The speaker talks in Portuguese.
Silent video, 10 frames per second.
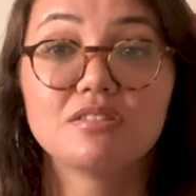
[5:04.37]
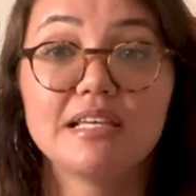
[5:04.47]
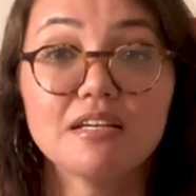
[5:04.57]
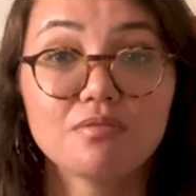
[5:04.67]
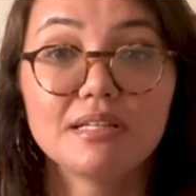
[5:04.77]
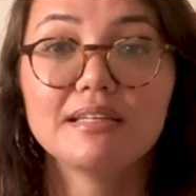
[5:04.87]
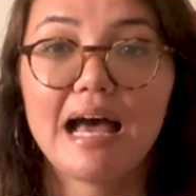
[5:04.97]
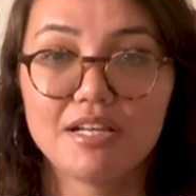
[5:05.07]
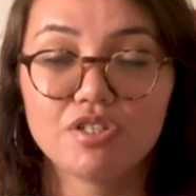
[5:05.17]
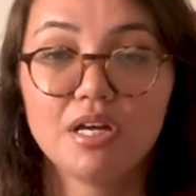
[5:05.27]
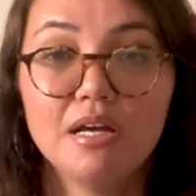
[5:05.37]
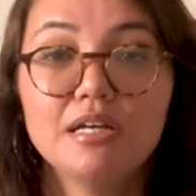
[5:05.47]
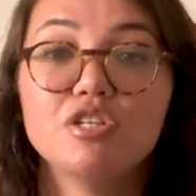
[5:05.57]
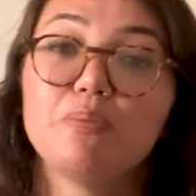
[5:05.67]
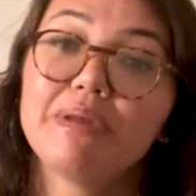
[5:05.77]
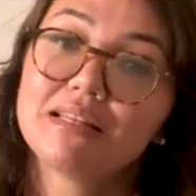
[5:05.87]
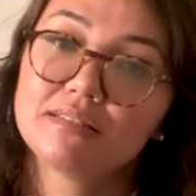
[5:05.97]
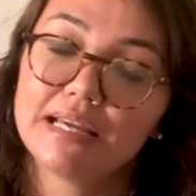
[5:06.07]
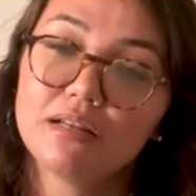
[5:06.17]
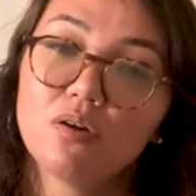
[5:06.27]
sexualidade, de
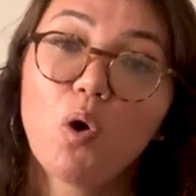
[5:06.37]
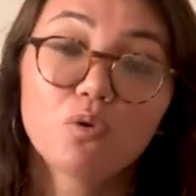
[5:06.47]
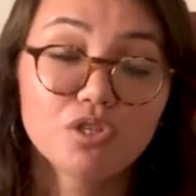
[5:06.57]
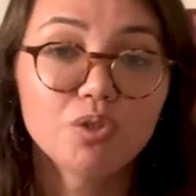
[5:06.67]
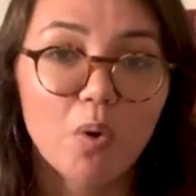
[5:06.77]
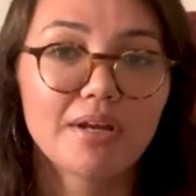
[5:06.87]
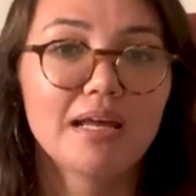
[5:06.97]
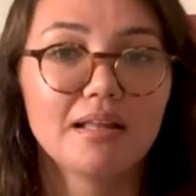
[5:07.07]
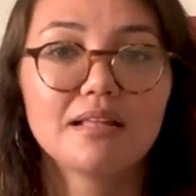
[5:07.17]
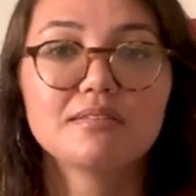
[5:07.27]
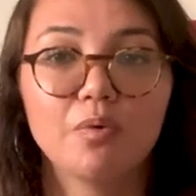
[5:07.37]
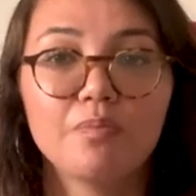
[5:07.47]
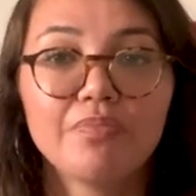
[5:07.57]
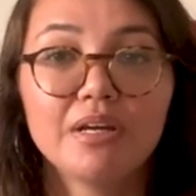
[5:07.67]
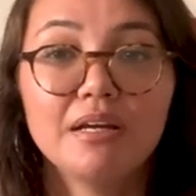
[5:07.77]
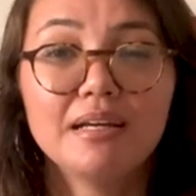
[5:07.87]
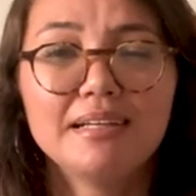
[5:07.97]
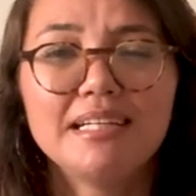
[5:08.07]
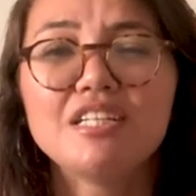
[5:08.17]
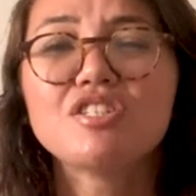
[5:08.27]
prazer ou de dor na relação.
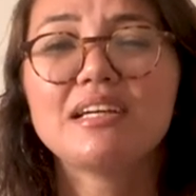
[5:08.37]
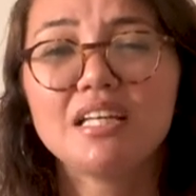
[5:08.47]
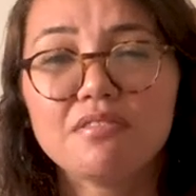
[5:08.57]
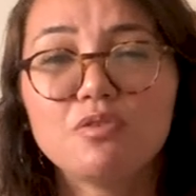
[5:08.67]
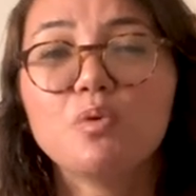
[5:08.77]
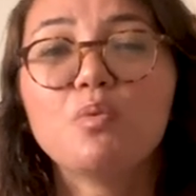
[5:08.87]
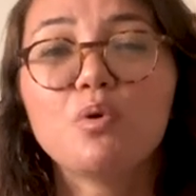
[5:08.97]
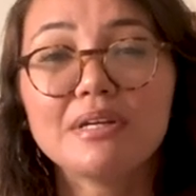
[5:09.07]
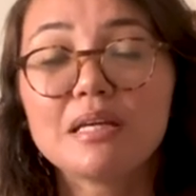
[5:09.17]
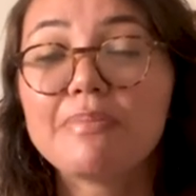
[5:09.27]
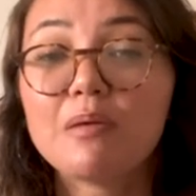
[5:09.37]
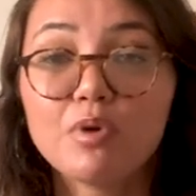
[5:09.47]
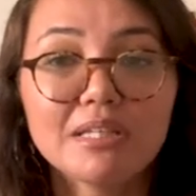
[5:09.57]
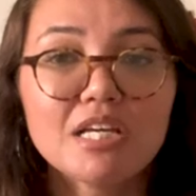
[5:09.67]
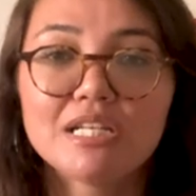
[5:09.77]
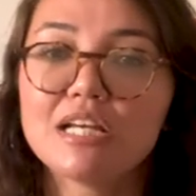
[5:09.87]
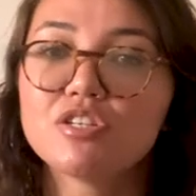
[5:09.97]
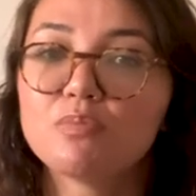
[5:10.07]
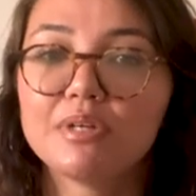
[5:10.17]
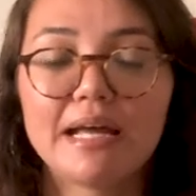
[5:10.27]
E a gente ainda vive num mundo em que, para muita
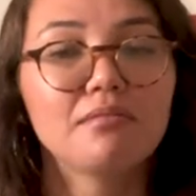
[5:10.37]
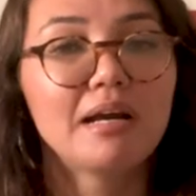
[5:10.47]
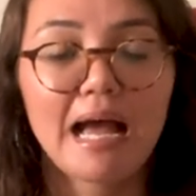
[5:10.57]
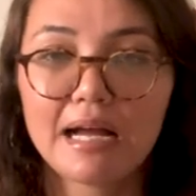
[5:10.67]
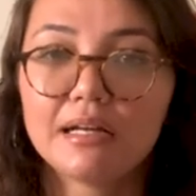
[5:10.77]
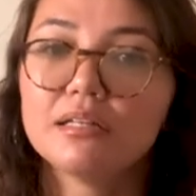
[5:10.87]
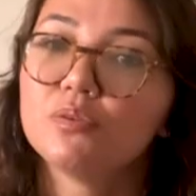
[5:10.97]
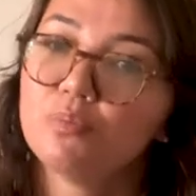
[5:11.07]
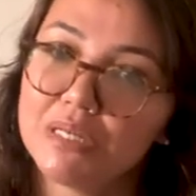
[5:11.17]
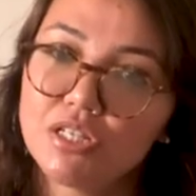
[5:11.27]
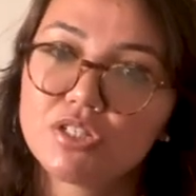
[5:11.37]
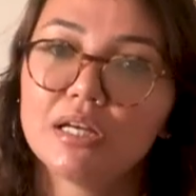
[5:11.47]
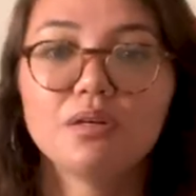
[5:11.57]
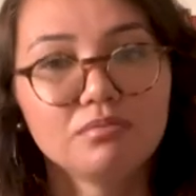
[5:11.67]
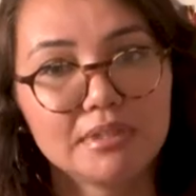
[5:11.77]
gente, mulher não caga, não mija e não